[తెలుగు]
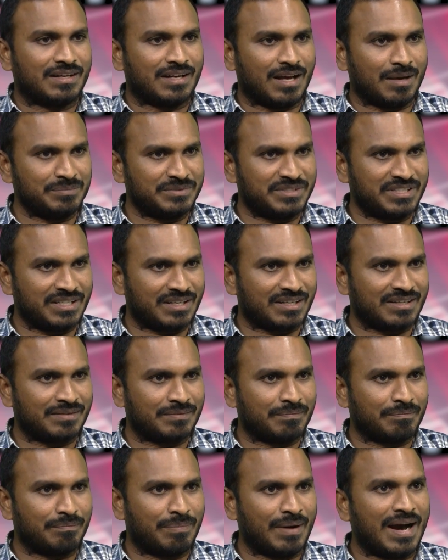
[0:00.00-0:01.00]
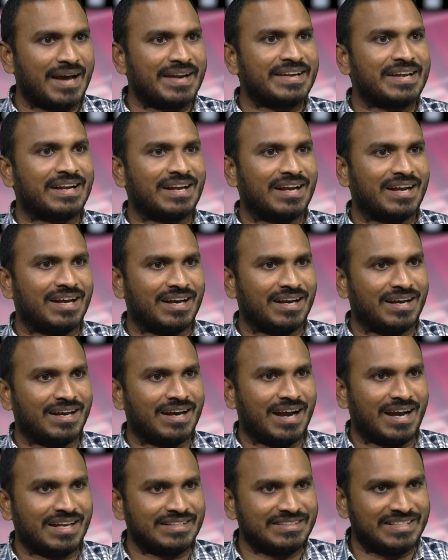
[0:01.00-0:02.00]
రామ్ చరణ్ భార్యగా
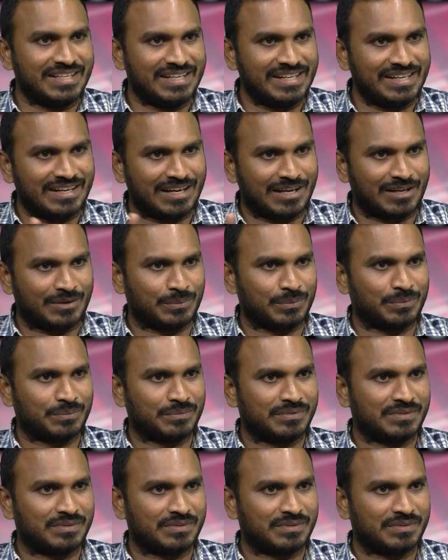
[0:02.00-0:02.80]
అంజలి గారు